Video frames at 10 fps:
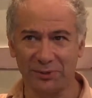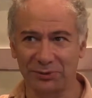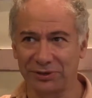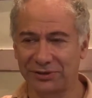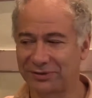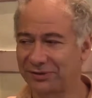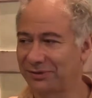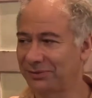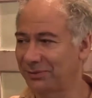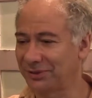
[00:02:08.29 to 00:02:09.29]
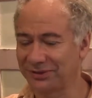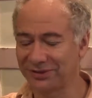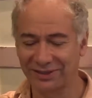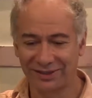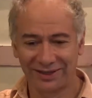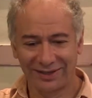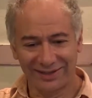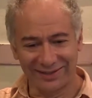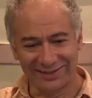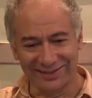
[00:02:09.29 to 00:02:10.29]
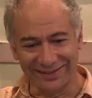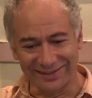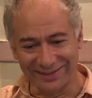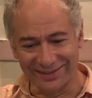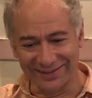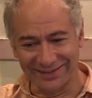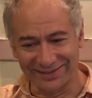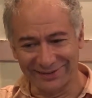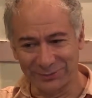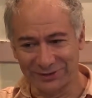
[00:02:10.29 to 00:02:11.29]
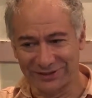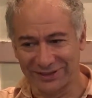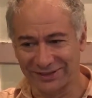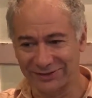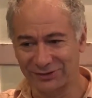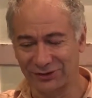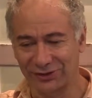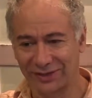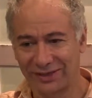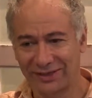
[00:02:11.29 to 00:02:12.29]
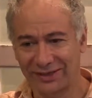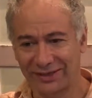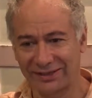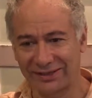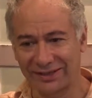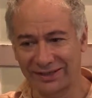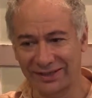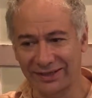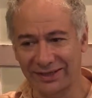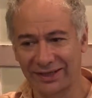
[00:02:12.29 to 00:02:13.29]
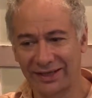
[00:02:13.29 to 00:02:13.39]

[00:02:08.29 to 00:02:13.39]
vivir, claro. como, dice, este, como dice la canción. Este,